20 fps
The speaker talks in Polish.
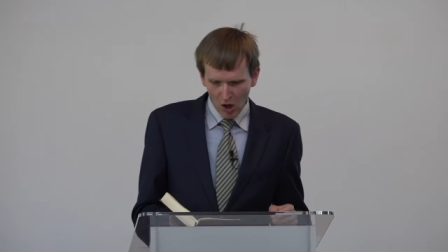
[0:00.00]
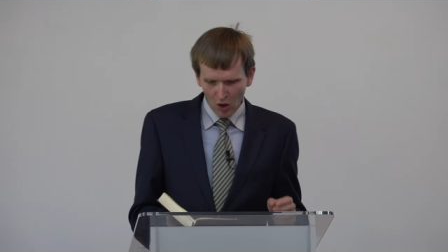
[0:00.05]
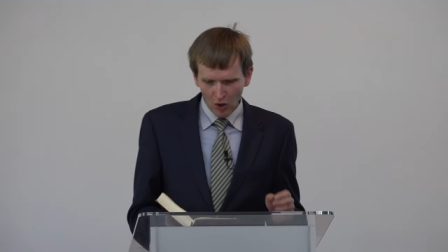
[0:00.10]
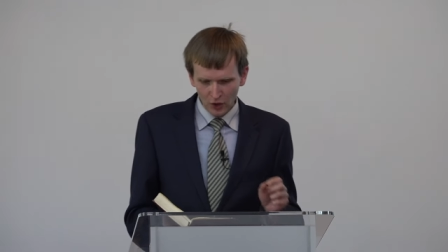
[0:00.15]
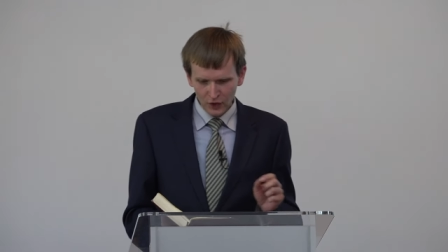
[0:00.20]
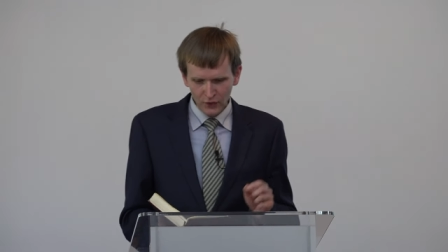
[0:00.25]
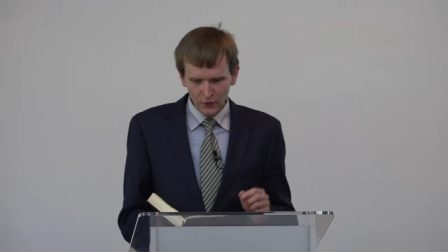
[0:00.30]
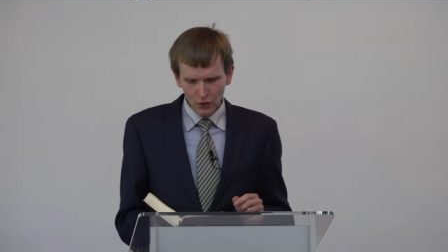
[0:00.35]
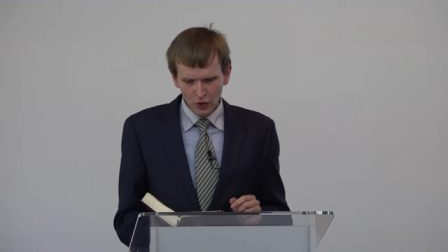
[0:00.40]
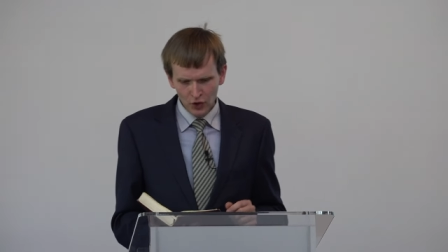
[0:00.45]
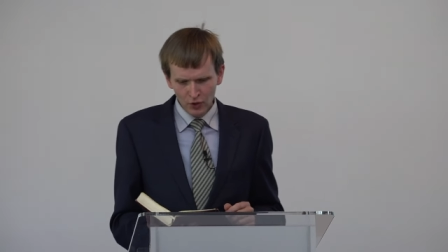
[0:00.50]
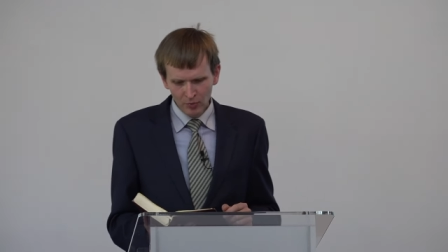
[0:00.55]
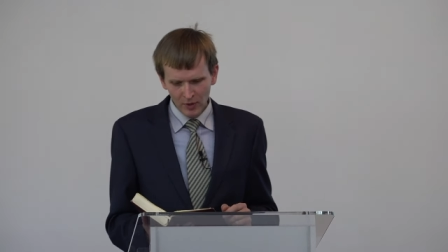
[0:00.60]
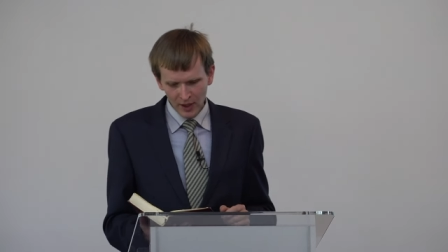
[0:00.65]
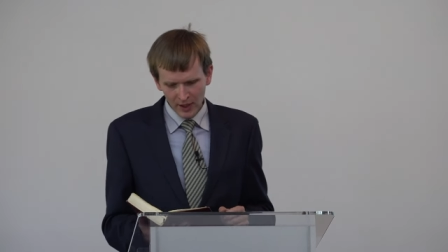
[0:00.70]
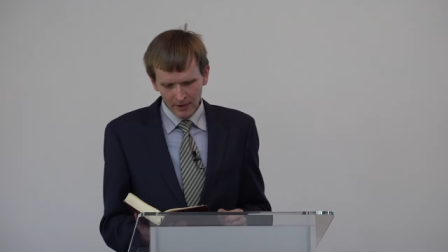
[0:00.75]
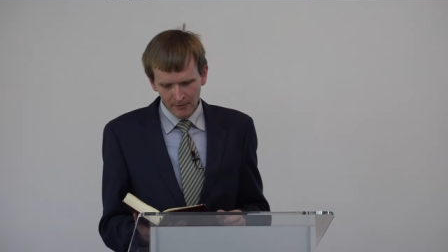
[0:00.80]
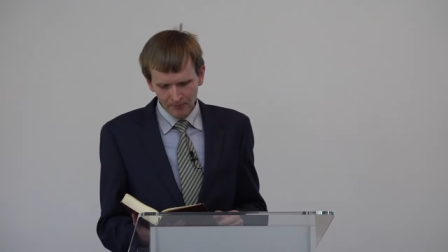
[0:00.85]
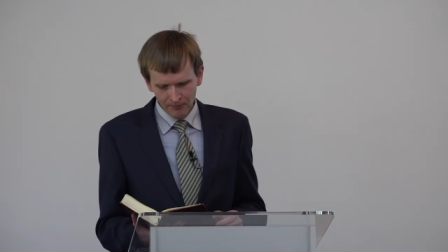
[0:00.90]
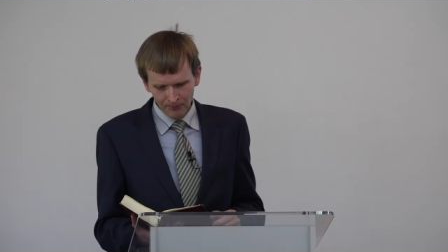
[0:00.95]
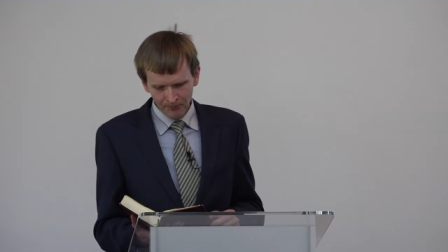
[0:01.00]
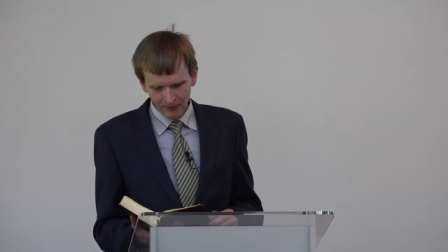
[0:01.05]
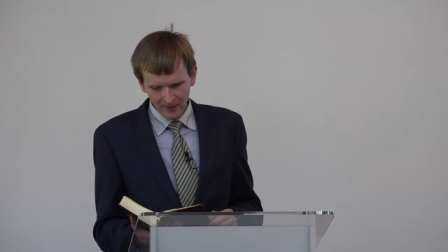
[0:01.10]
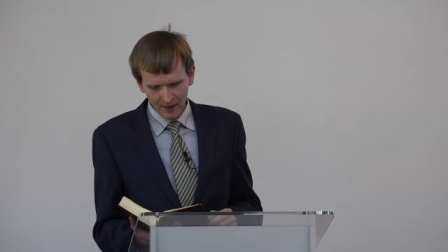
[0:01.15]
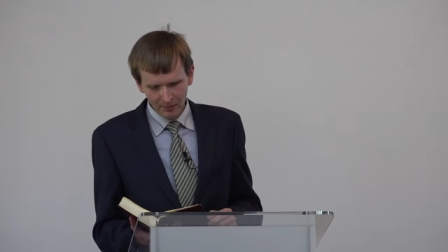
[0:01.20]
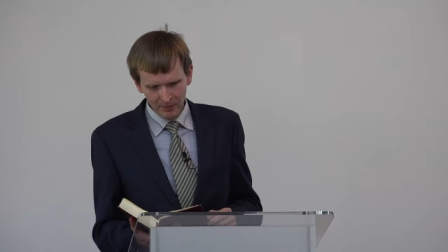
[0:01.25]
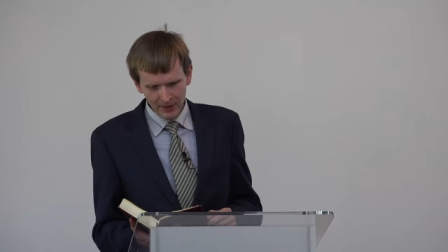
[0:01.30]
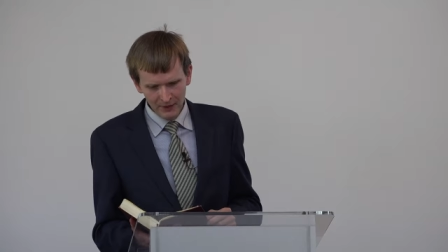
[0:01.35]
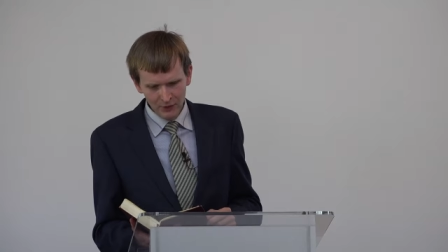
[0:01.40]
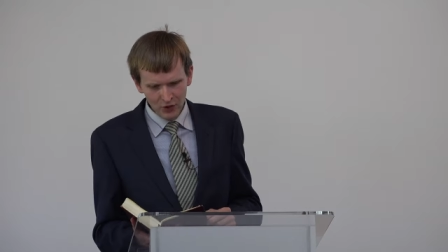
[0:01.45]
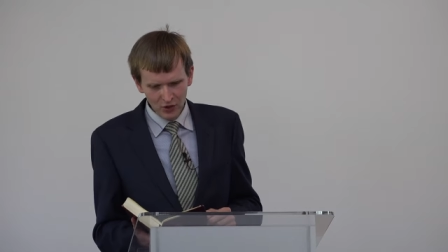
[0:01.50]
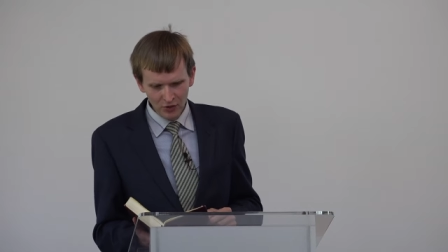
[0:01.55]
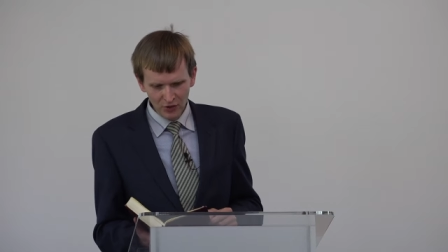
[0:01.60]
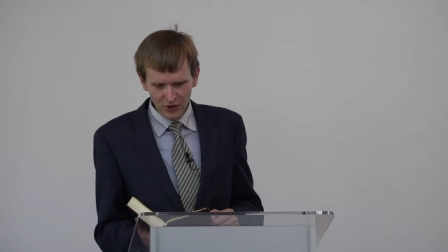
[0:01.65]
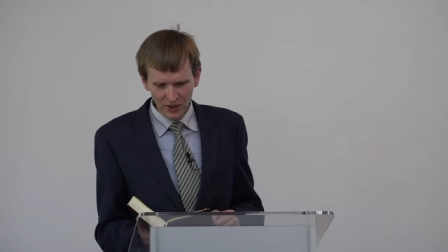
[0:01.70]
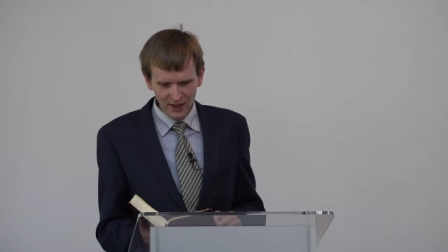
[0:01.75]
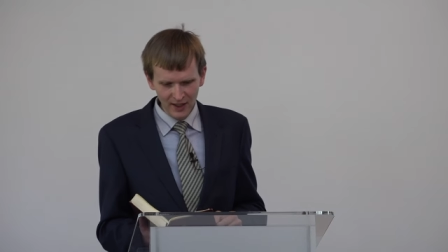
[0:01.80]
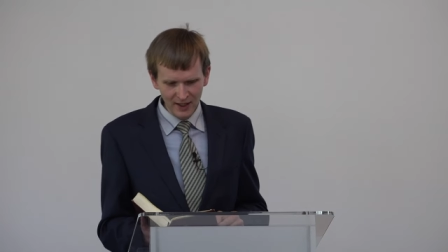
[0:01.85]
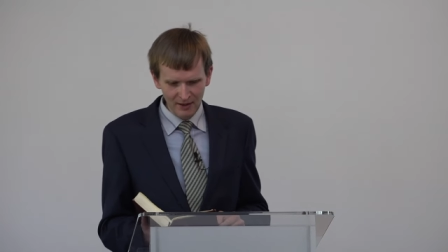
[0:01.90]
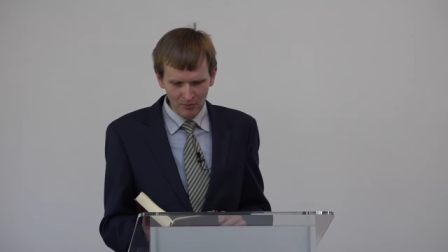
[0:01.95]
Otwórzmy pierwszą
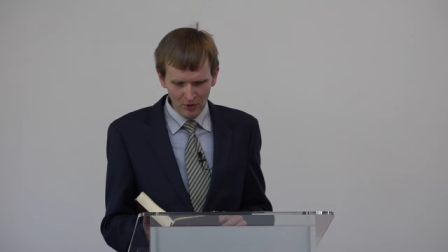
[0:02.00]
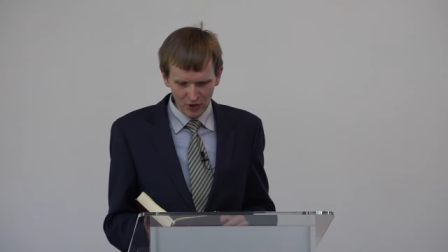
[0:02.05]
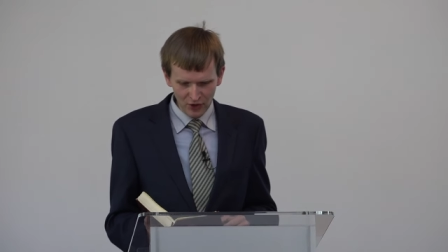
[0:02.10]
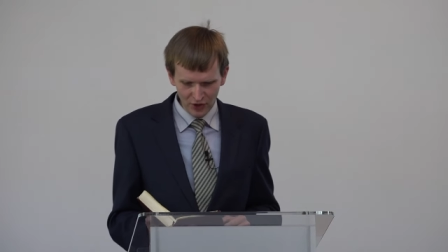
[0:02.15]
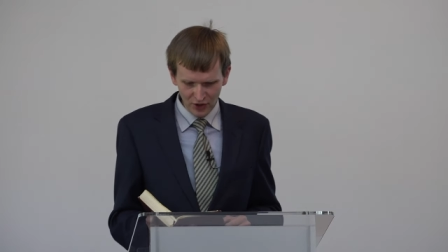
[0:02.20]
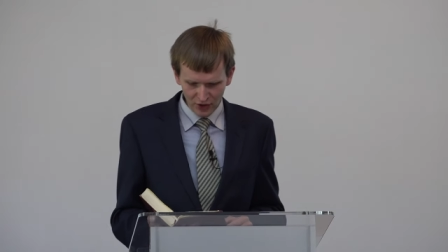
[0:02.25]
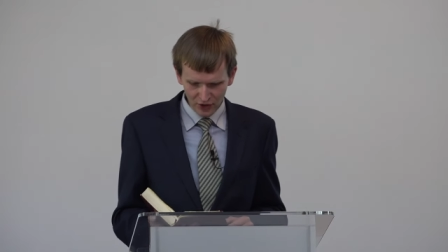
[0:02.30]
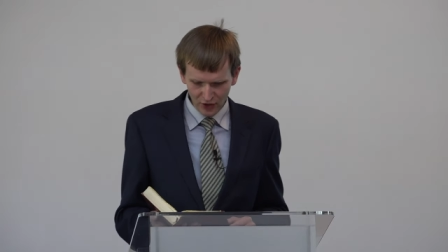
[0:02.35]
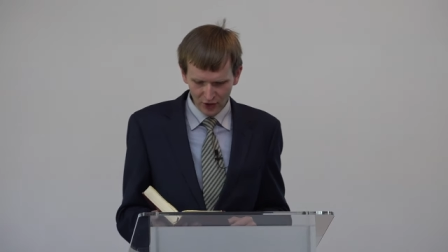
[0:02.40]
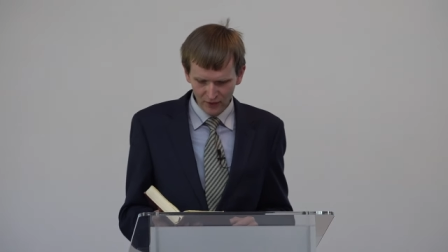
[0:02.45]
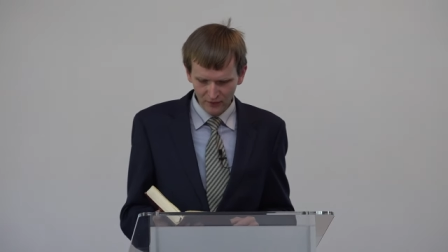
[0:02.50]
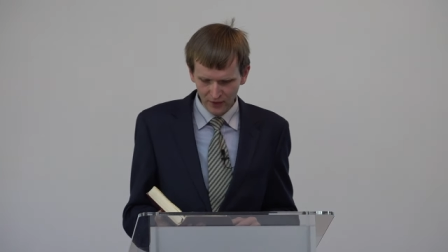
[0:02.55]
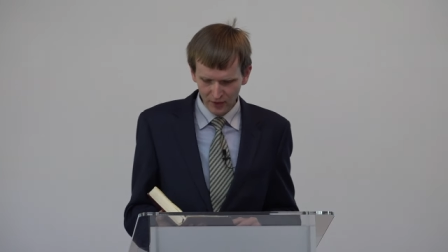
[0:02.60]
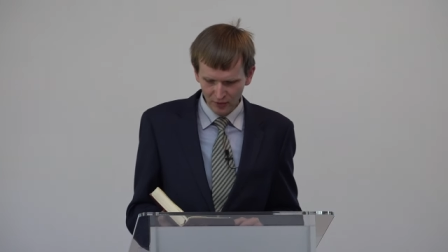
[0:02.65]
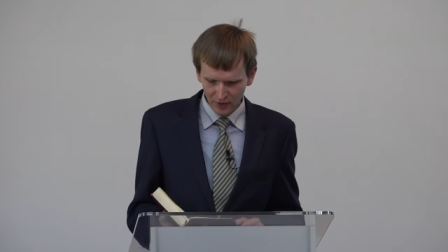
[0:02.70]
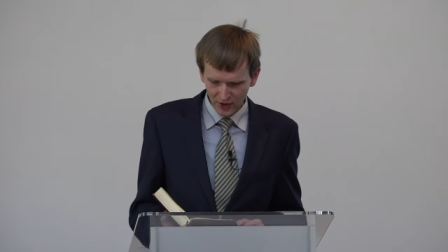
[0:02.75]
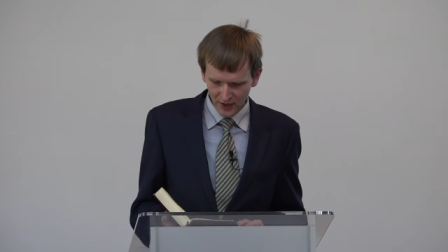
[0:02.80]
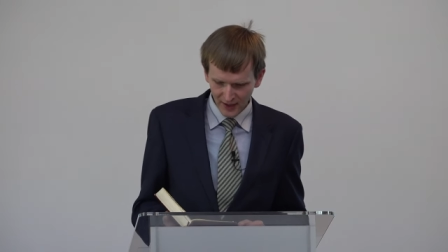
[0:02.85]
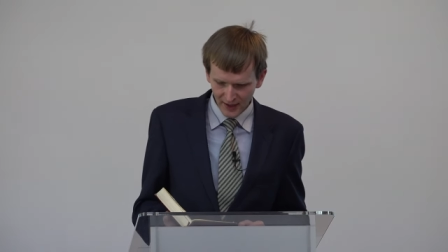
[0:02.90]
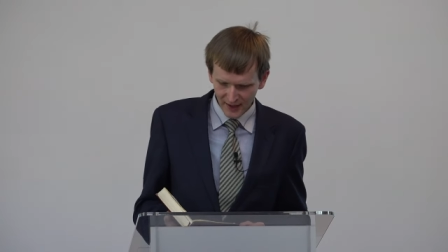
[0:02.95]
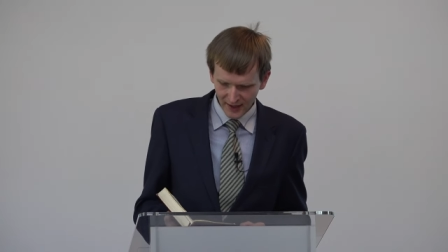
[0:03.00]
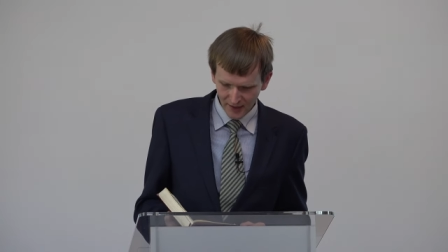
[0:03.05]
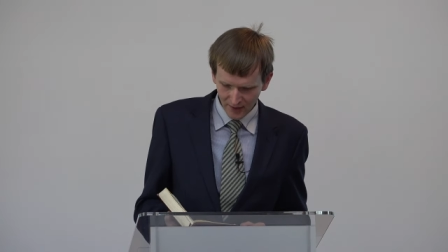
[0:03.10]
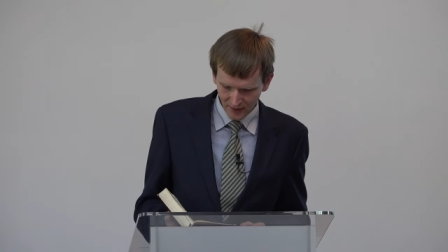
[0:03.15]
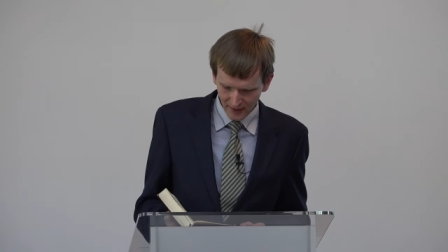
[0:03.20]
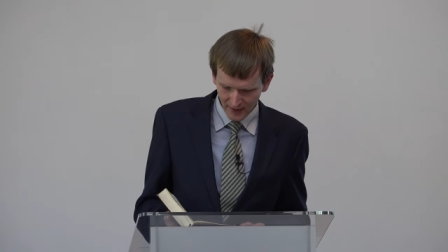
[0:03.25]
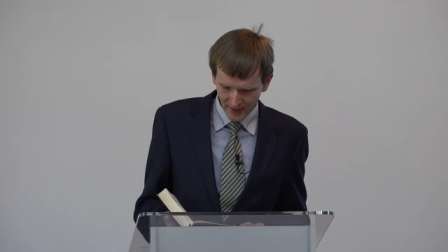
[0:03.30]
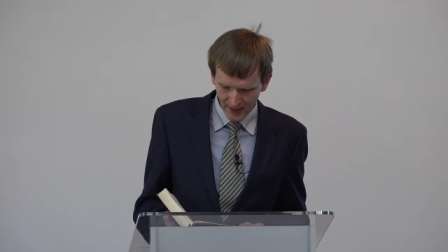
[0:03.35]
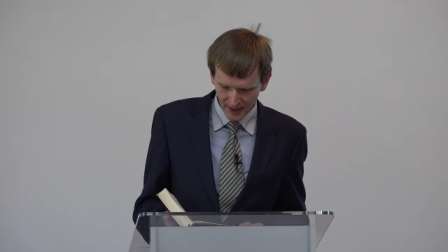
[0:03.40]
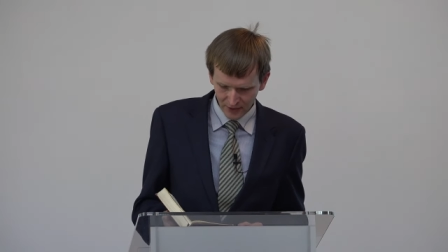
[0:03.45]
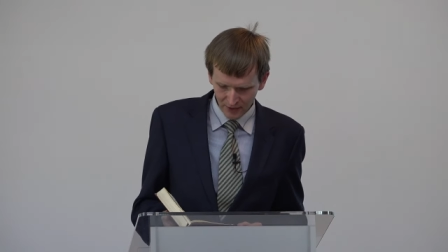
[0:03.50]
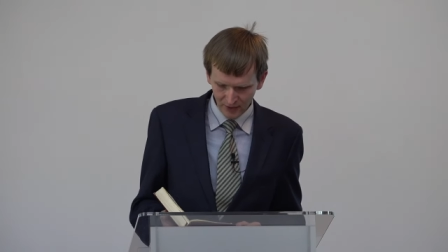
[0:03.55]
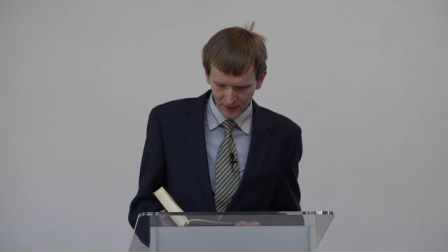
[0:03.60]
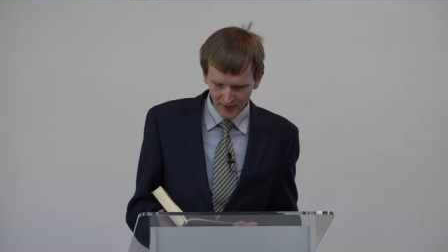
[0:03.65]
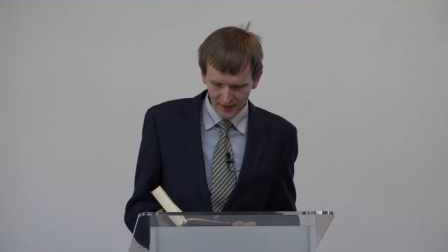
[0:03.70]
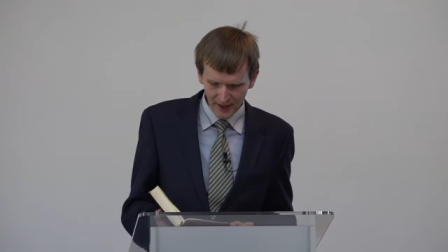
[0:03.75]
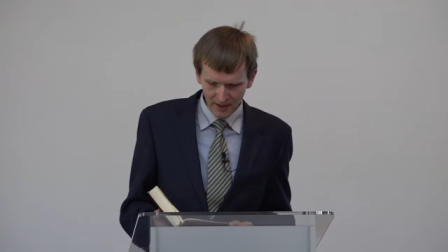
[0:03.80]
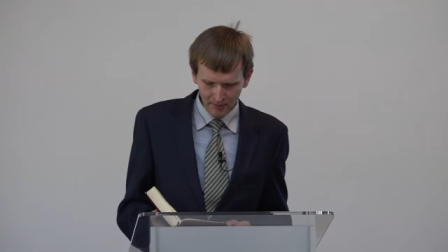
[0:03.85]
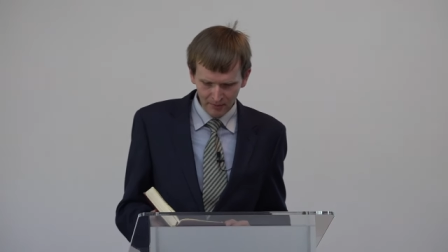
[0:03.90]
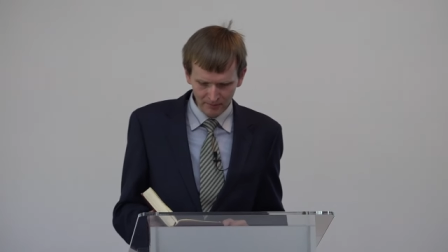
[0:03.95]
księgę Mojżeszową, Księgę Rodzaju,
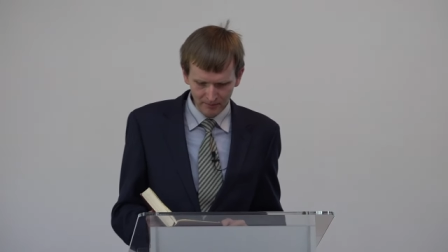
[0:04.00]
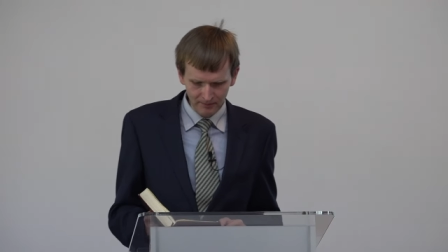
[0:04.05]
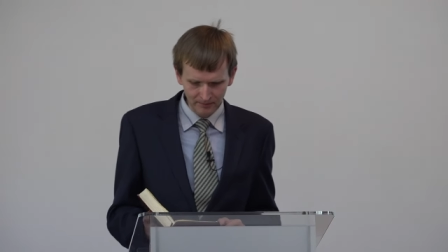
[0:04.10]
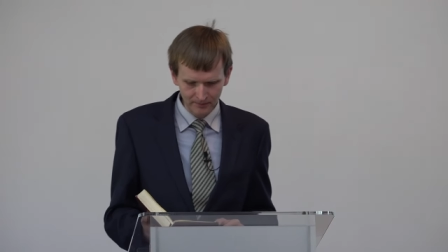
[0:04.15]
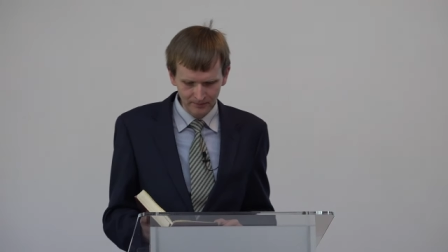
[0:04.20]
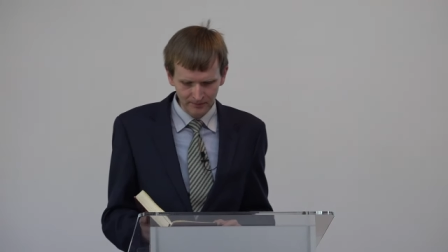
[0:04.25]
i tam